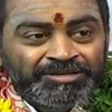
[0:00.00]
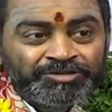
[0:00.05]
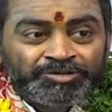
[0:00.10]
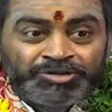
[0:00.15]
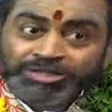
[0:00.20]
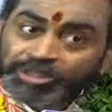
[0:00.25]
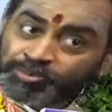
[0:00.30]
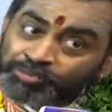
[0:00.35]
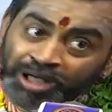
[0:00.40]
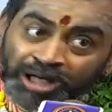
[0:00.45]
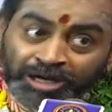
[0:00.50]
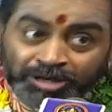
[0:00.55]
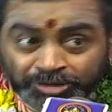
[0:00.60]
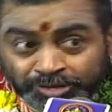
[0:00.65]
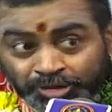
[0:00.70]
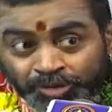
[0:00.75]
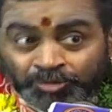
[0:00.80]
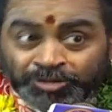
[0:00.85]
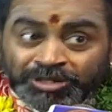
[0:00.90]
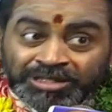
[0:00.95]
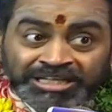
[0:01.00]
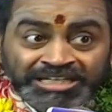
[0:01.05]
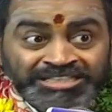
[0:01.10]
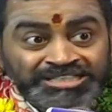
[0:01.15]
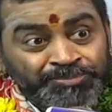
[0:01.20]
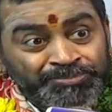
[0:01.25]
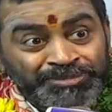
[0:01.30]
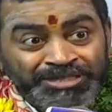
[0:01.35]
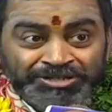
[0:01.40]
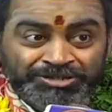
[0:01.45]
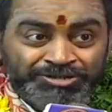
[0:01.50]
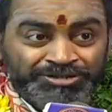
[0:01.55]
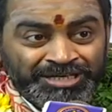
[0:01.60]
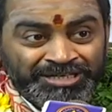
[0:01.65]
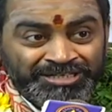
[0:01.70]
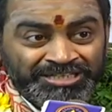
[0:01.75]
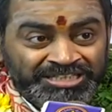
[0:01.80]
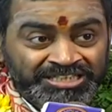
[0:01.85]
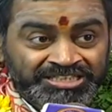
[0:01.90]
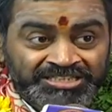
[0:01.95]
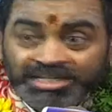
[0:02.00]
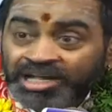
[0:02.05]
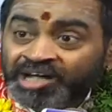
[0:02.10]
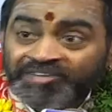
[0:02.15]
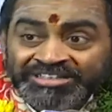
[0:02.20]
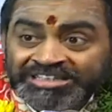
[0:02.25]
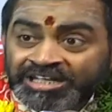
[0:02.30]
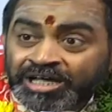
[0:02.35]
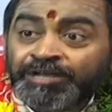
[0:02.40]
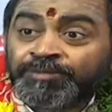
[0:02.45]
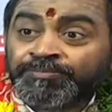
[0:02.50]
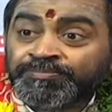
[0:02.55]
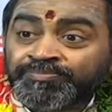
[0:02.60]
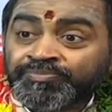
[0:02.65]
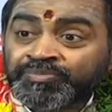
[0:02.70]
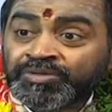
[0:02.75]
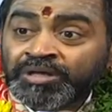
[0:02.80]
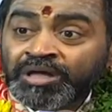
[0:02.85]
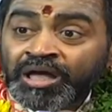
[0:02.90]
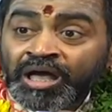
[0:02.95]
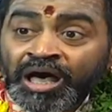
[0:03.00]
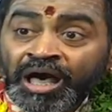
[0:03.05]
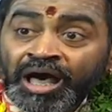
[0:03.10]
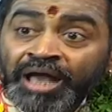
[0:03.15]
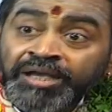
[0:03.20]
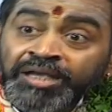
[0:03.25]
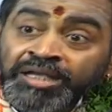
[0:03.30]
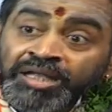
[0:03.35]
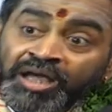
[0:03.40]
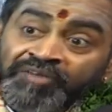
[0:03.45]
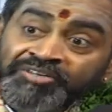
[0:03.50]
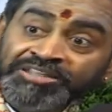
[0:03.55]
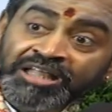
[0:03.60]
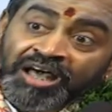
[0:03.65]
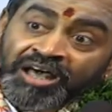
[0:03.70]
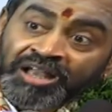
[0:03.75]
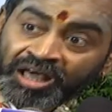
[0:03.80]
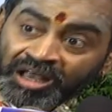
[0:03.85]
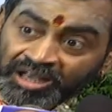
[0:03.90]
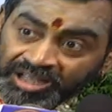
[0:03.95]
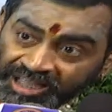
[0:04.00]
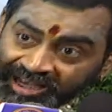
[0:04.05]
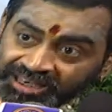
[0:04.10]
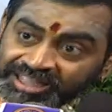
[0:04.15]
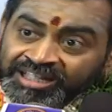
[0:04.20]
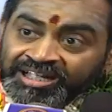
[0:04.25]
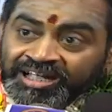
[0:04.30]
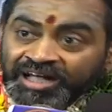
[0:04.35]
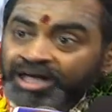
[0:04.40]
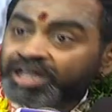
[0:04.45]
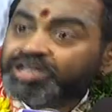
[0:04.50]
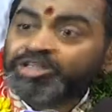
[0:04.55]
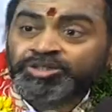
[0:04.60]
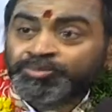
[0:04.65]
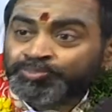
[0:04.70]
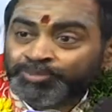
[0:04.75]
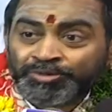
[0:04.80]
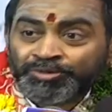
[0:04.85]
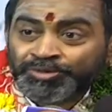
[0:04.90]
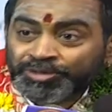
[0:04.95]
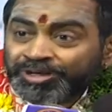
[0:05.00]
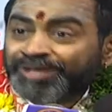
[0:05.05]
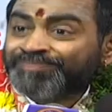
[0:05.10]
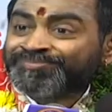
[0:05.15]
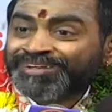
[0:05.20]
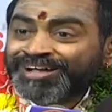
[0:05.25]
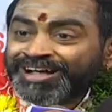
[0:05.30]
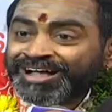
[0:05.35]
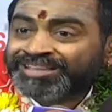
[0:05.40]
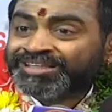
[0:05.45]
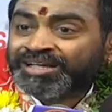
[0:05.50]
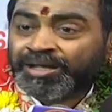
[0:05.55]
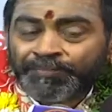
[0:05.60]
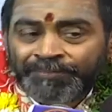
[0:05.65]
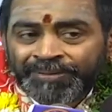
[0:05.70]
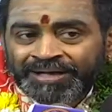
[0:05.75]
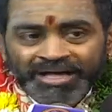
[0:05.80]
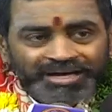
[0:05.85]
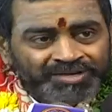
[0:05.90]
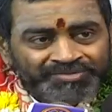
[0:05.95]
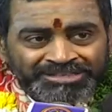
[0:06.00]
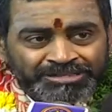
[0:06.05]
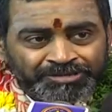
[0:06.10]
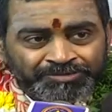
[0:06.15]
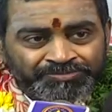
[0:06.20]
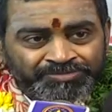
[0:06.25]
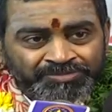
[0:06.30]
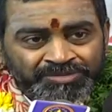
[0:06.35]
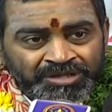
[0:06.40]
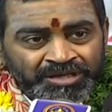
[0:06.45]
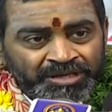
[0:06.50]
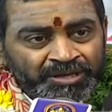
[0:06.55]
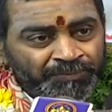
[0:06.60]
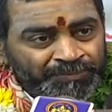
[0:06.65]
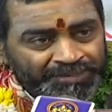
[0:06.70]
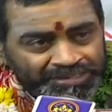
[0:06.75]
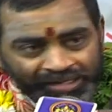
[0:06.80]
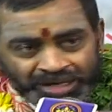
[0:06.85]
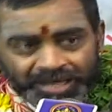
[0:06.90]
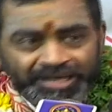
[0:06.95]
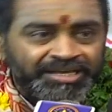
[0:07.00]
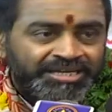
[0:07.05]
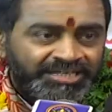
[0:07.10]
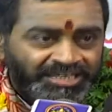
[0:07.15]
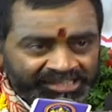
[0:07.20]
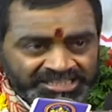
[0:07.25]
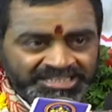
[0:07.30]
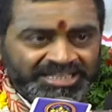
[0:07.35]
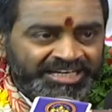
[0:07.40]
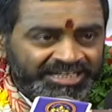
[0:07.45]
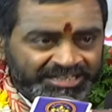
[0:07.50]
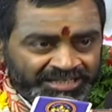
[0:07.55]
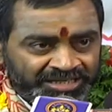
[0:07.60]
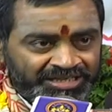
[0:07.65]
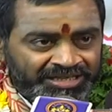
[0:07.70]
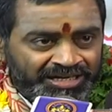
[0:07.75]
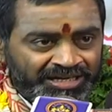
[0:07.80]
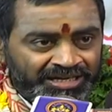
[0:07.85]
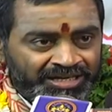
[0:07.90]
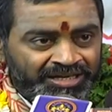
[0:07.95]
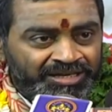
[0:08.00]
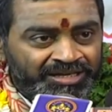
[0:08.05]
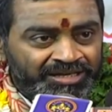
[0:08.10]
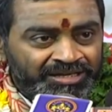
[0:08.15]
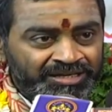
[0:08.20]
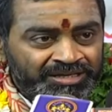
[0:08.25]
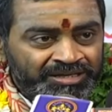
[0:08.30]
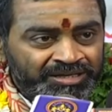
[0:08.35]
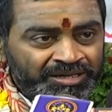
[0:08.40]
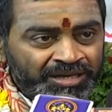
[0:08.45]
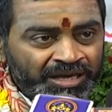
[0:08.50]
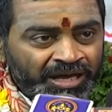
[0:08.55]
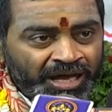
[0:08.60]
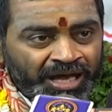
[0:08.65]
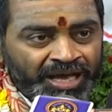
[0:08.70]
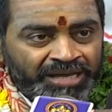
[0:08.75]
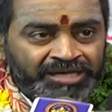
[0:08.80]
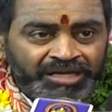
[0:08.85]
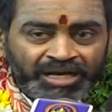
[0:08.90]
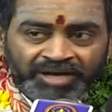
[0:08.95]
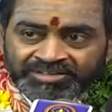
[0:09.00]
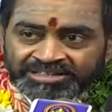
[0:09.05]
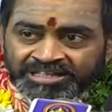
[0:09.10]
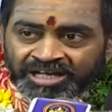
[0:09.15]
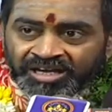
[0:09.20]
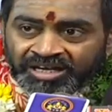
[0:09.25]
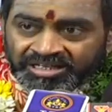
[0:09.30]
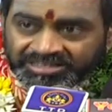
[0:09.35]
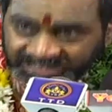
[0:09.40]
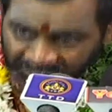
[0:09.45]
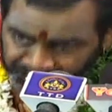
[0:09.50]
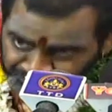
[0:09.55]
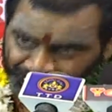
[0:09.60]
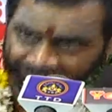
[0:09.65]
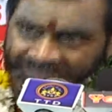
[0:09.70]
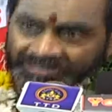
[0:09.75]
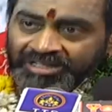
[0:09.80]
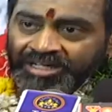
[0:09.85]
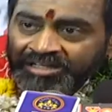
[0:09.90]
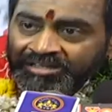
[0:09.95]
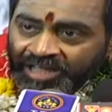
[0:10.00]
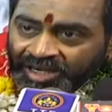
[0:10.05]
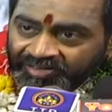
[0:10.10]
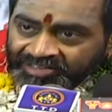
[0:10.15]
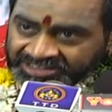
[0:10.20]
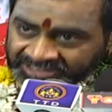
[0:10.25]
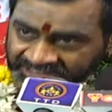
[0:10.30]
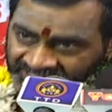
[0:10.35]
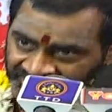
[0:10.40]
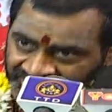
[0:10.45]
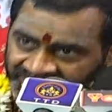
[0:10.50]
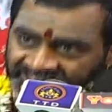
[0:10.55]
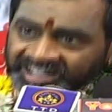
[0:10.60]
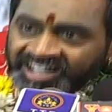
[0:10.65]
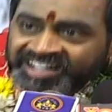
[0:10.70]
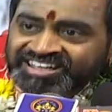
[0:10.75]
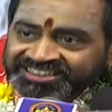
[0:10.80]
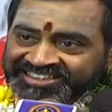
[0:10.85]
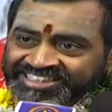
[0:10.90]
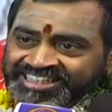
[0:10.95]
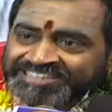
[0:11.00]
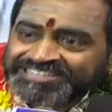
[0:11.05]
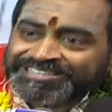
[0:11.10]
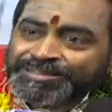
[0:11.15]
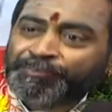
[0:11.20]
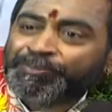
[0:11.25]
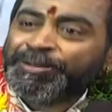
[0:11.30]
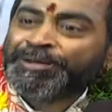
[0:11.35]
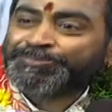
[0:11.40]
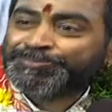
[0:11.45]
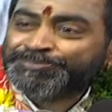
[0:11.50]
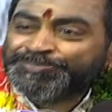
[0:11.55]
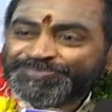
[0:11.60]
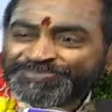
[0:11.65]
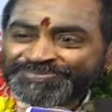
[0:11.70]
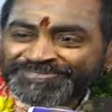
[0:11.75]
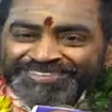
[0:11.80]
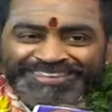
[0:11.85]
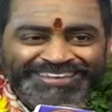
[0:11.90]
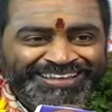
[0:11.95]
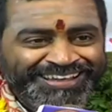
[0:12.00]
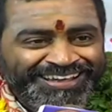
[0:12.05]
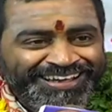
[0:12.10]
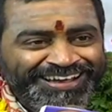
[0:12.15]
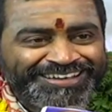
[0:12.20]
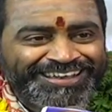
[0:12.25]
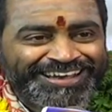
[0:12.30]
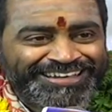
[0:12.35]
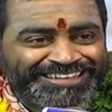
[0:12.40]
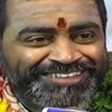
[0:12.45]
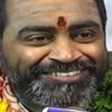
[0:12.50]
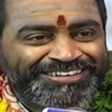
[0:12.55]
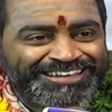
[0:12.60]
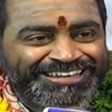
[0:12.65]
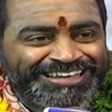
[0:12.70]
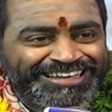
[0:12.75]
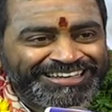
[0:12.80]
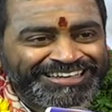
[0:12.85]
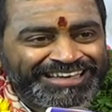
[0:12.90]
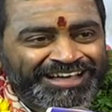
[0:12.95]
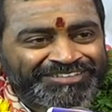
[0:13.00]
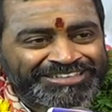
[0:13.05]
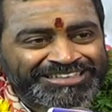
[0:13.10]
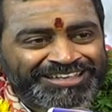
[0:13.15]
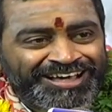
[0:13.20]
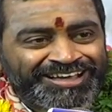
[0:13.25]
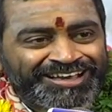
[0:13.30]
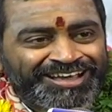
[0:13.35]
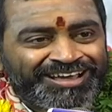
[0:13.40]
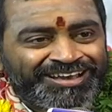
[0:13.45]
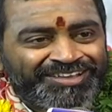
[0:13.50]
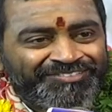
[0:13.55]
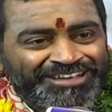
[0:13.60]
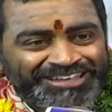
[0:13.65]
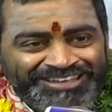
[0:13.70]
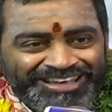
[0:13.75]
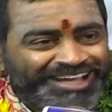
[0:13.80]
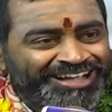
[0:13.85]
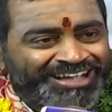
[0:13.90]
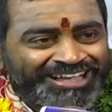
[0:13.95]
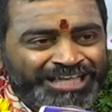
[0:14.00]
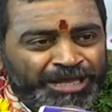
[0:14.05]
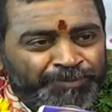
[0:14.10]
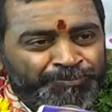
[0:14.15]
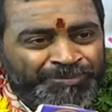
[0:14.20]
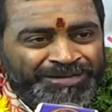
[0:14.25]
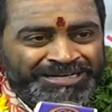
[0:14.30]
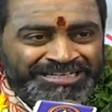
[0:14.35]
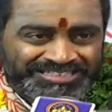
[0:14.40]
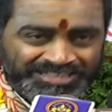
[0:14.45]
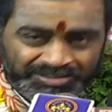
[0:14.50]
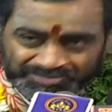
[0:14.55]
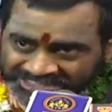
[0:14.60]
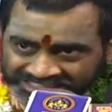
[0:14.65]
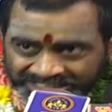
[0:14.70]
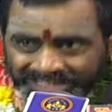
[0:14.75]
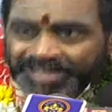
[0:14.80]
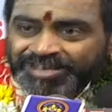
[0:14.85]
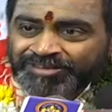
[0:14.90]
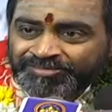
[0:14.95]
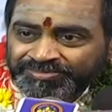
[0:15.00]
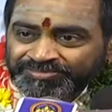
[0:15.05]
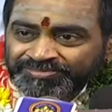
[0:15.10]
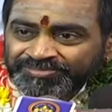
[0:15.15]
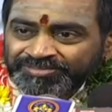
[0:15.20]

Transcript: నృసింహాకృతులు కూడా దర్శింపజేస్తున్నారు కృష్ణావతారం అన్ని అవతారాల కలయిక అని చెప్పుకుంటున్నాం అందుకే భాగవతం ప్రధానం కృష్ణ కథైనా అన్ని అవతారాలు చెప్పేది తర్వాత తీరిగ్గా కృష్ణగారు చెప్పాడు అంటే అర్థం ఏంటి ఇన్ని అవతారాలు విన్నాక ఏర్పడిన సంస్కారం